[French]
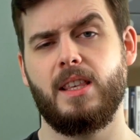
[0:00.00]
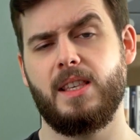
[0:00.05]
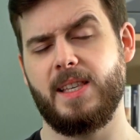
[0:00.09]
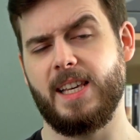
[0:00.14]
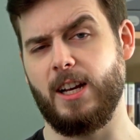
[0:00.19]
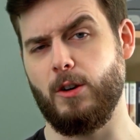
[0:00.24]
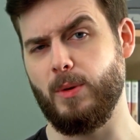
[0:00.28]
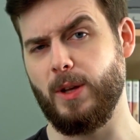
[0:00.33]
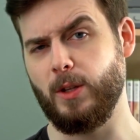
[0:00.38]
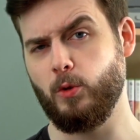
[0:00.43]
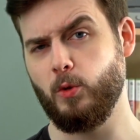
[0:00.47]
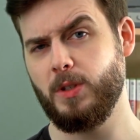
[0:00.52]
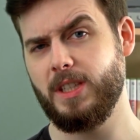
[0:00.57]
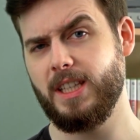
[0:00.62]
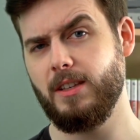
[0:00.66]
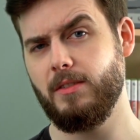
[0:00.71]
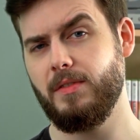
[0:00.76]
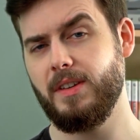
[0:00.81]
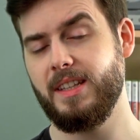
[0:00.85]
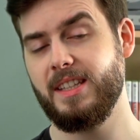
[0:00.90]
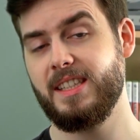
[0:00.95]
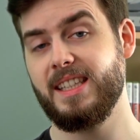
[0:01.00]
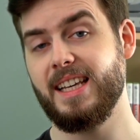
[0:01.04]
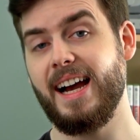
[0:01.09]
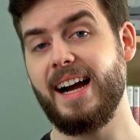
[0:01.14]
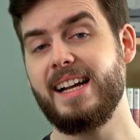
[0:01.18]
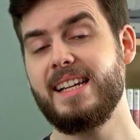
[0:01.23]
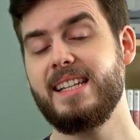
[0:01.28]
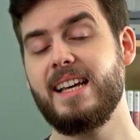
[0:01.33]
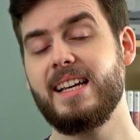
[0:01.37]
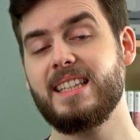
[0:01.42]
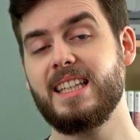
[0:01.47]
Salut à tous, c'est Vince
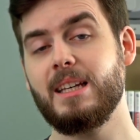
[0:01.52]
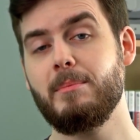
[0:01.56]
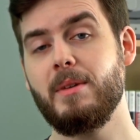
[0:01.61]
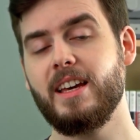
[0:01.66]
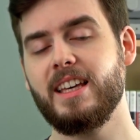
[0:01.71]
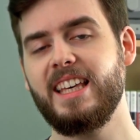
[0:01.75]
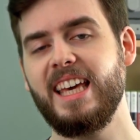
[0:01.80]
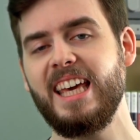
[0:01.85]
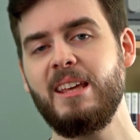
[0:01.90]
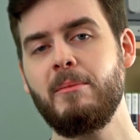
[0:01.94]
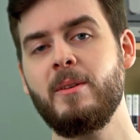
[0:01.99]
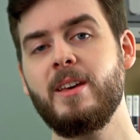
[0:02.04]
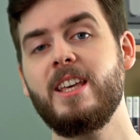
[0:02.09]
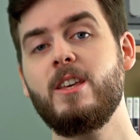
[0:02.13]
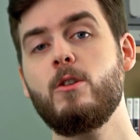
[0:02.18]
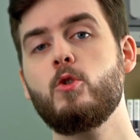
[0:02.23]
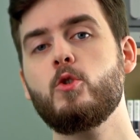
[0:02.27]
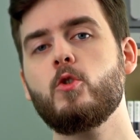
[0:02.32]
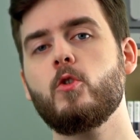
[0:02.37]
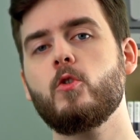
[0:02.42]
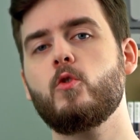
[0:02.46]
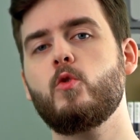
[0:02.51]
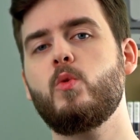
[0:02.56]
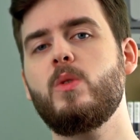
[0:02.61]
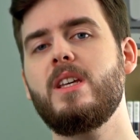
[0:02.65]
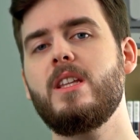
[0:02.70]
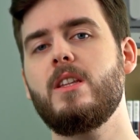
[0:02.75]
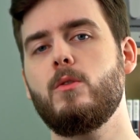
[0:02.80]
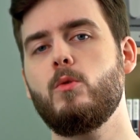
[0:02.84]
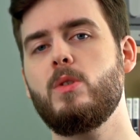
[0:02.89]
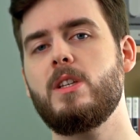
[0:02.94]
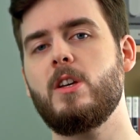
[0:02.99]
alias Amir Game et
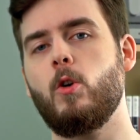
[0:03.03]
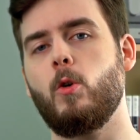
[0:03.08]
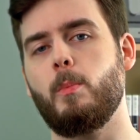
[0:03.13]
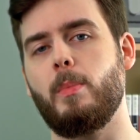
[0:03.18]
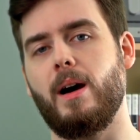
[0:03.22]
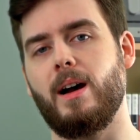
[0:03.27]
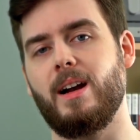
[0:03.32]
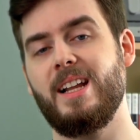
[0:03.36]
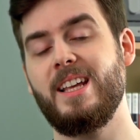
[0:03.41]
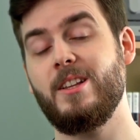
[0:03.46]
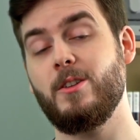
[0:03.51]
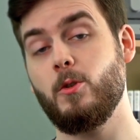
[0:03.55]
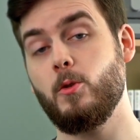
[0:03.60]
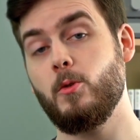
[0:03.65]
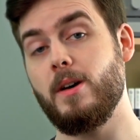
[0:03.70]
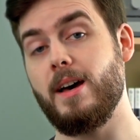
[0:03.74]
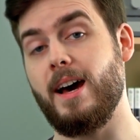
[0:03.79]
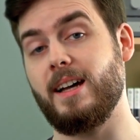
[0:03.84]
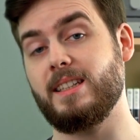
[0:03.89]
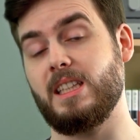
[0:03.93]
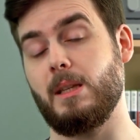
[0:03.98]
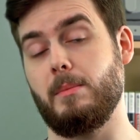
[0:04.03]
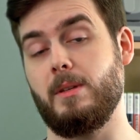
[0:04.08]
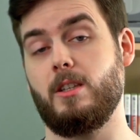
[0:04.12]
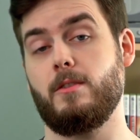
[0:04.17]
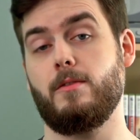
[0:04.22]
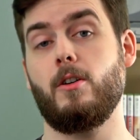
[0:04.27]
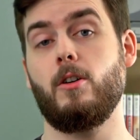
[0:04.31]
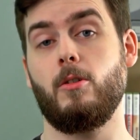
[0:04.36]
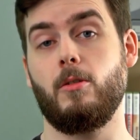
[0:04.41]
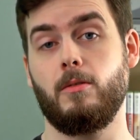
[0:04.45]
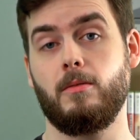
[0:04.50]
aujourd'hui nous allons parler de Artemis
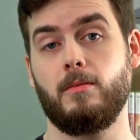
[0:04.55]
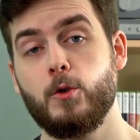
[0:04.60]
Fall.